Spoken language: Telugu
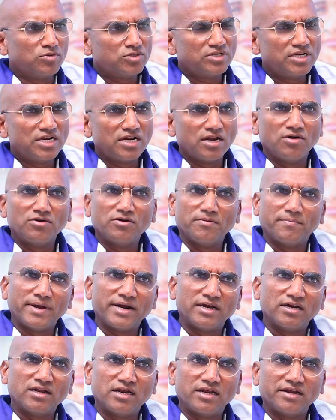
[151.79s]
ముందు నేను అవును
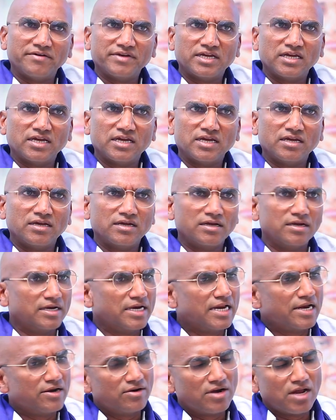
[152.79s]
పర్యటన రవికి
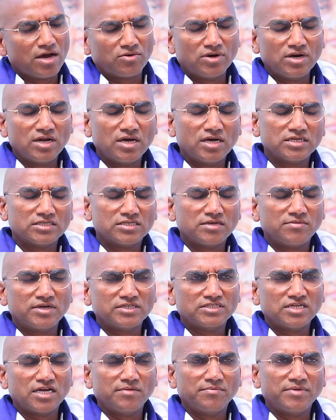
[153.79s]
నేను నాకున్న
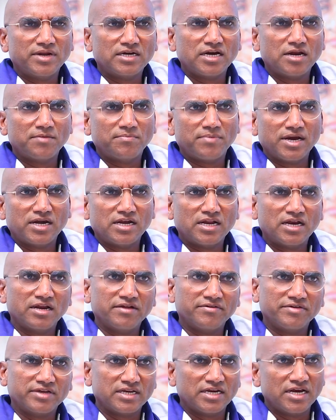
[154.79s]
సమాచారం మేరకు నేను పర్యటన
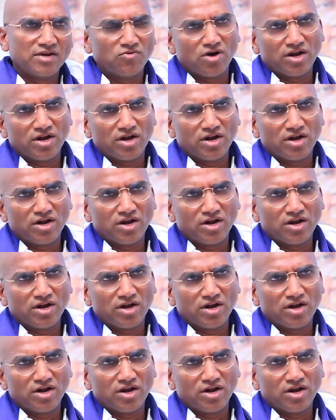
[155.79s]
రవికి నేను